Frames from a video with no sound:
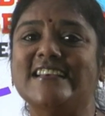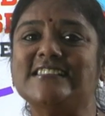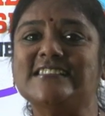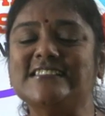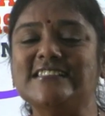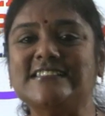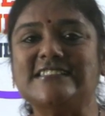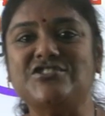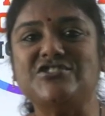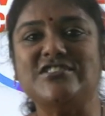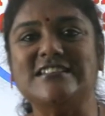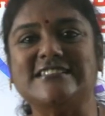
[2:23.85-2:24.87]
ఎస్ఎస్సి
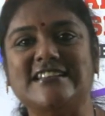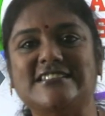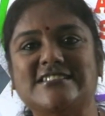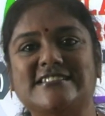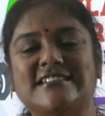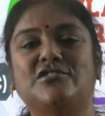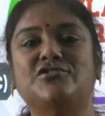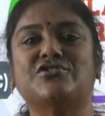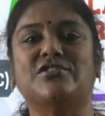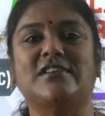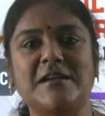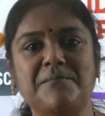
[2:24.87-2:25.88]
సిజిఎల్ సిహెచ్ఎస్ఎల్
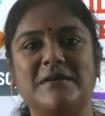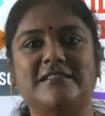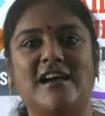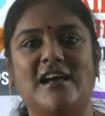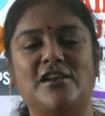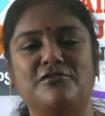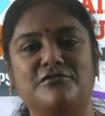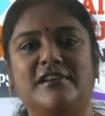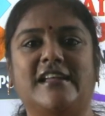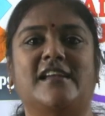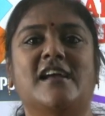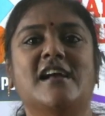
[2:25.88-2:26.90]
జులై పద్నాలుగు
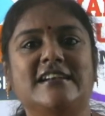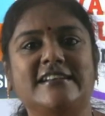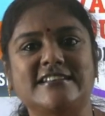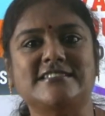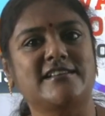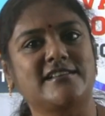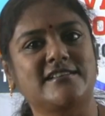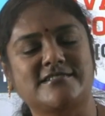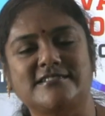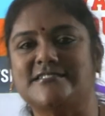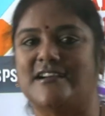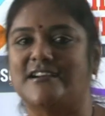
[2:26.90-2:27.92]
నుండి టెస్ట్
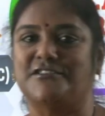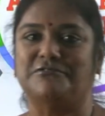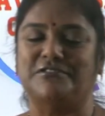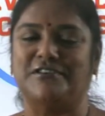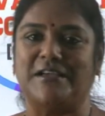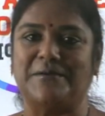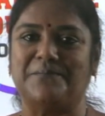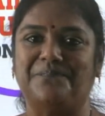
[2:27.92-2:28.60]
సిరీస్లు స్టార్ట్ అవుతున్నాయి